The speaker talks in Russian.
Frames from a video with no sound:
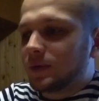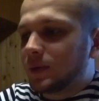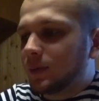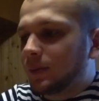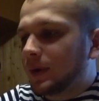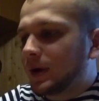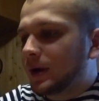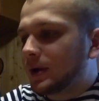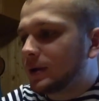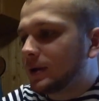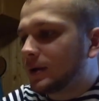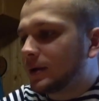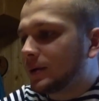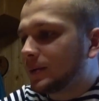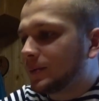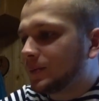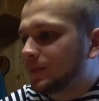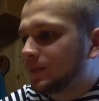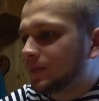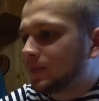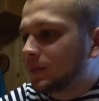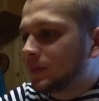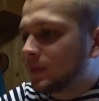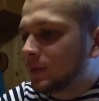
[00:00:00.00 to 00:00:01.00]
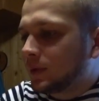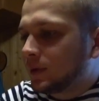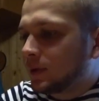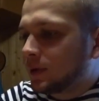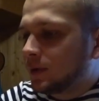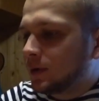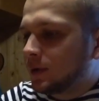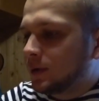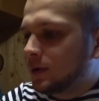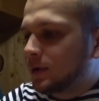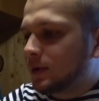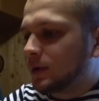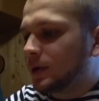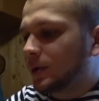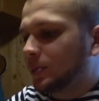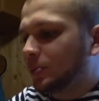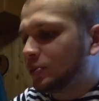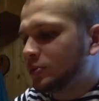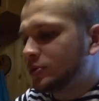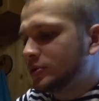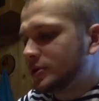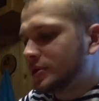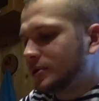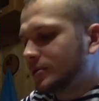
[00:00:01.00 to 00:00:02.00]
внимание.
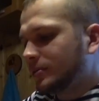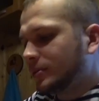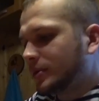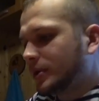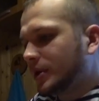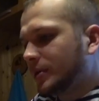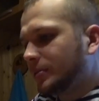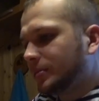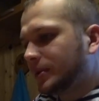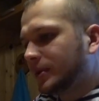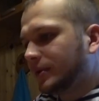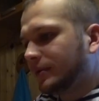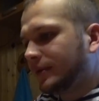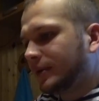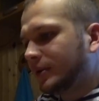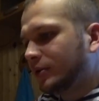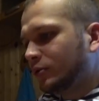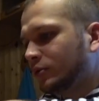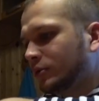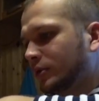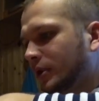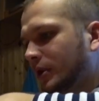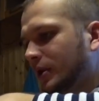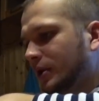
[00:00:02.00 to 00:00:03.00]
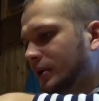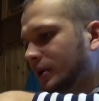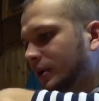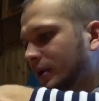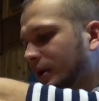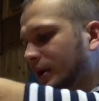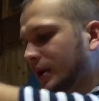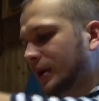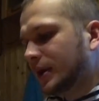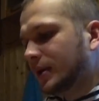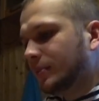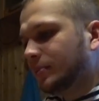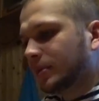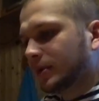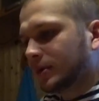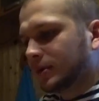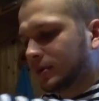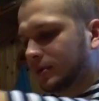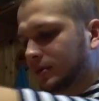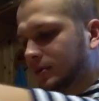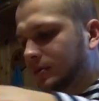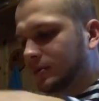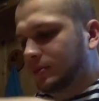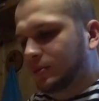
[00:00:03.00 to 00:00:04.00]
Допустим, криптовалюта Ripple.
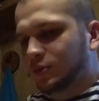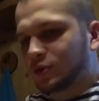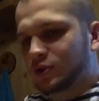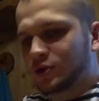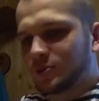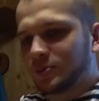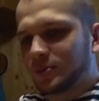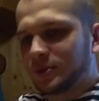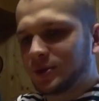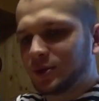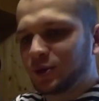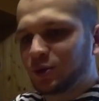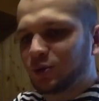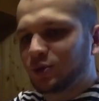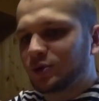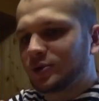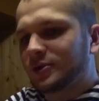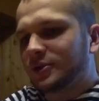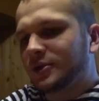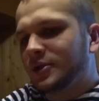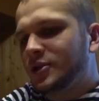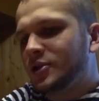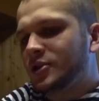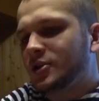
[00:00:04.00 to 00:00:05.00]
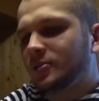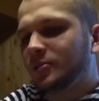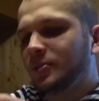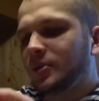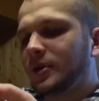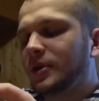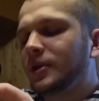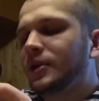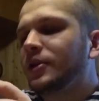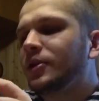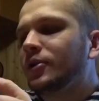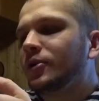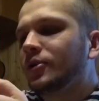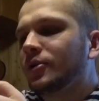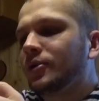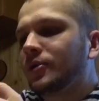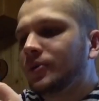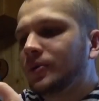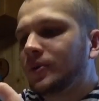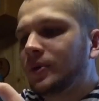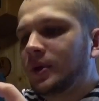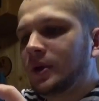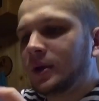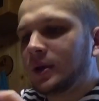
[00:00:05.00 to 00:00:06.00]
Может быть, кто слышал про
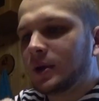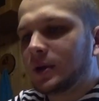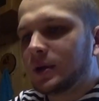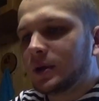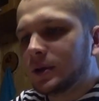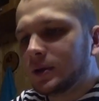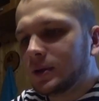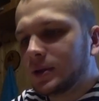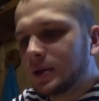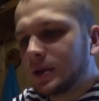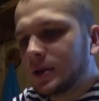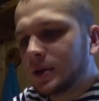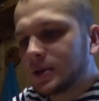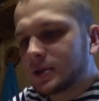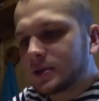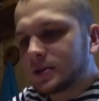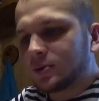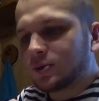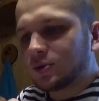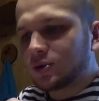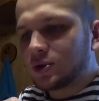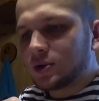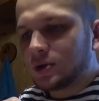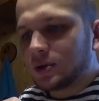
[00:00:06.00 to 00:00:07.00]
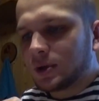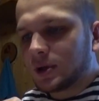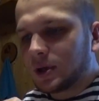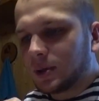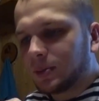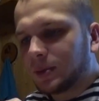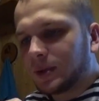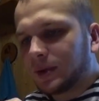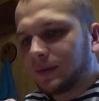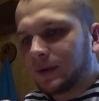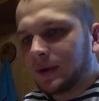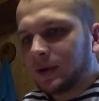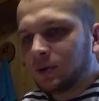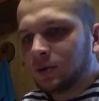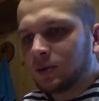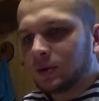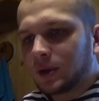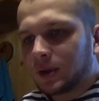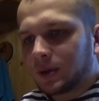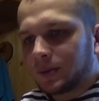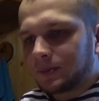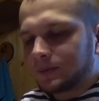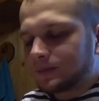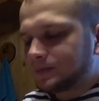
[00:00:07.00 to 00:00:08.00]
нее? Интересная очень
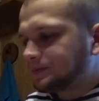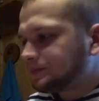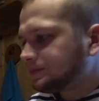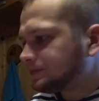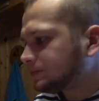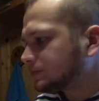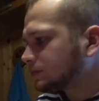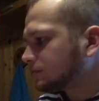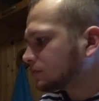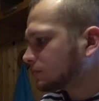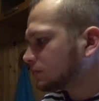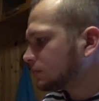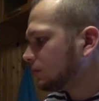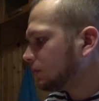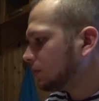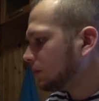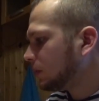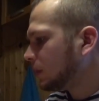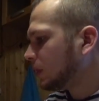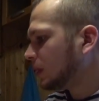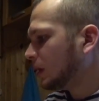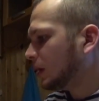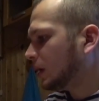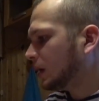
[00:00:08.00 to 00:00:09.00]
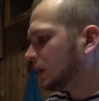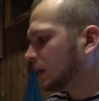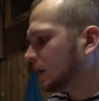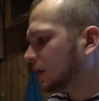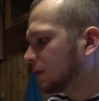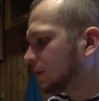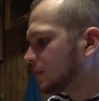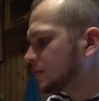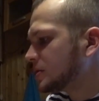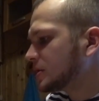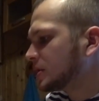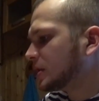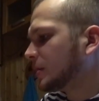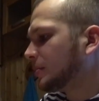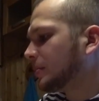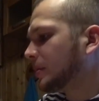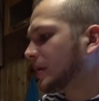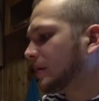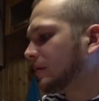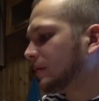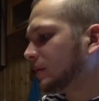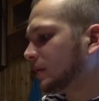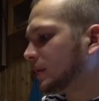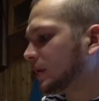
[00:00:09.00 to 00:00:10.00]
криптовалюта. Она вообще
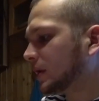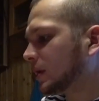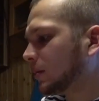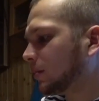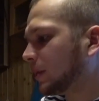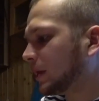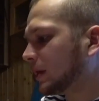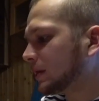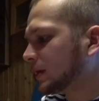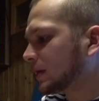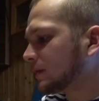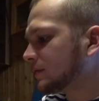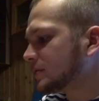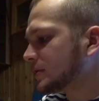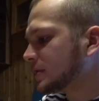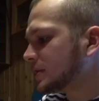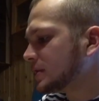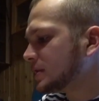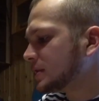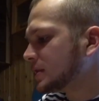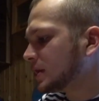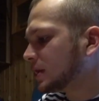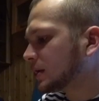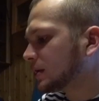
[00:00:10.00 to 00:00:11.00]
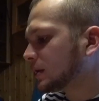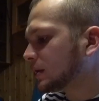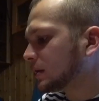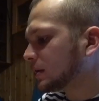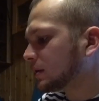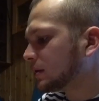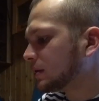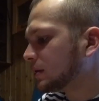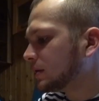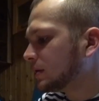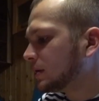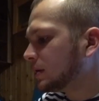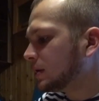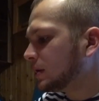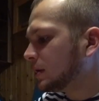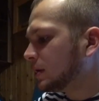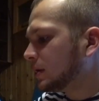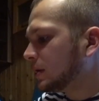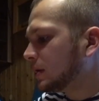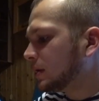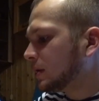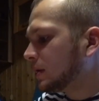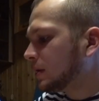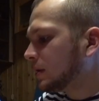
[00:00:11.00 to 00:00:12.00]
направлена на банковский сектор
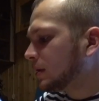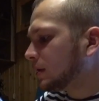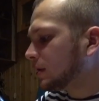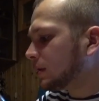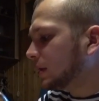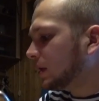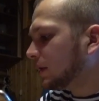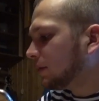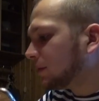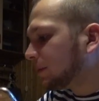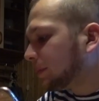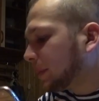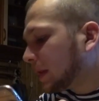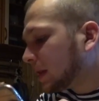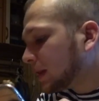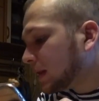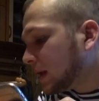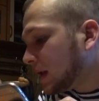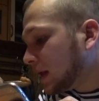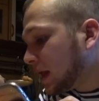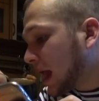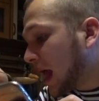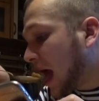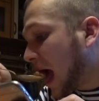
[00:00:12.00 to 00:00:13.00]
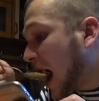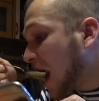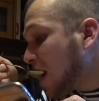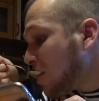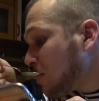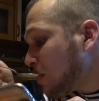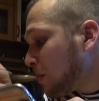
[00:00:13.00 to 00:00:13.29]
для выполнения